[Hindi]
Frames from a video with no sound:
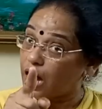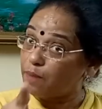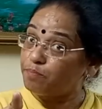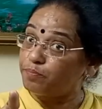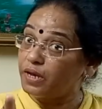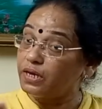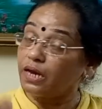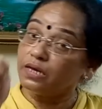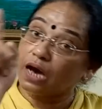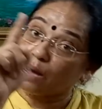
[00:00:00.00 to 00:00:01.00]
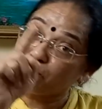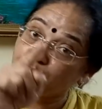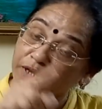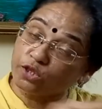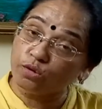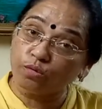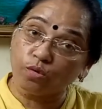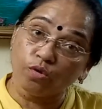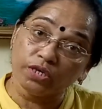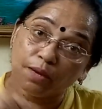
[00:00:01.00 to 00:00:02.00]
आपने यानी आप पतियों
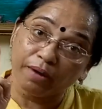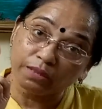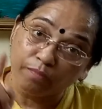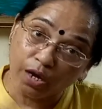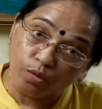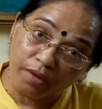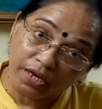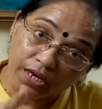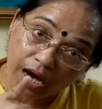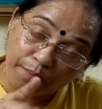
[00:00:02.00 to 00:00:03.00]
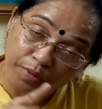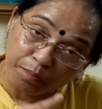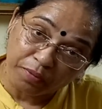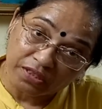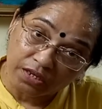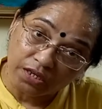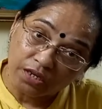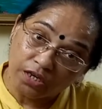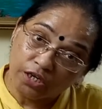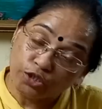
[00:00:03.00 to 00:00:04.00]
को ये बात मालूम है कि आपकी पत्नी
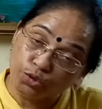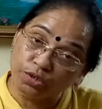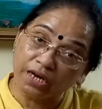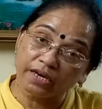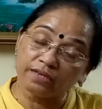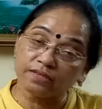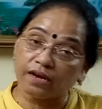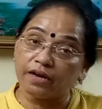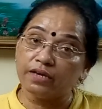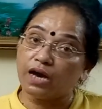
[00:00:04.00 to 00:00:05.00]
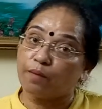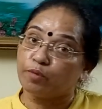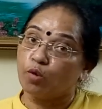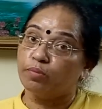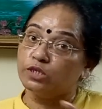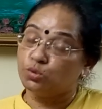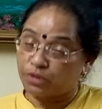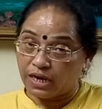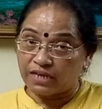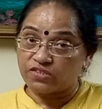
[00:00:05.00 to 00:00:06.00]
झूठा केस कर रही है आपके ऊपर
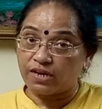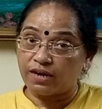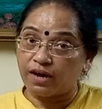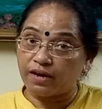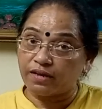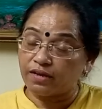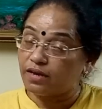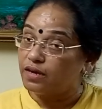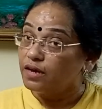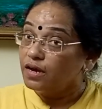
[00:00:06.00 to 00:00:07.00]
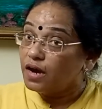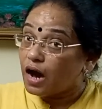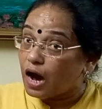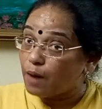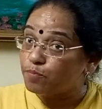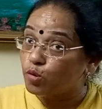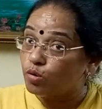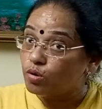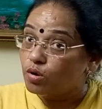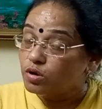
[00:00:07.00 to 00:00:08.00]
झूठे लांछन लगा रही है आपको
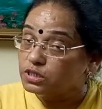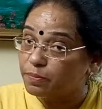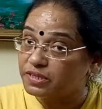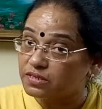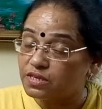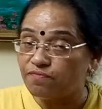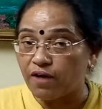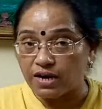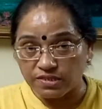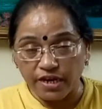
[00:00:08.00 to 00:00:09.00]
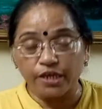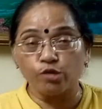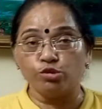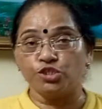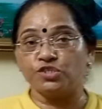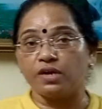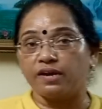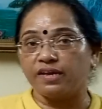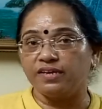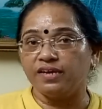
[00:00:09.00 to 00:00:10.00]
ज़बरदस्ती फांसने की कोशिश कर
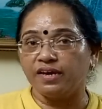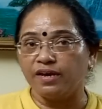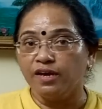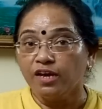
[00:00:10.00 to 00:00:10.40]
रही है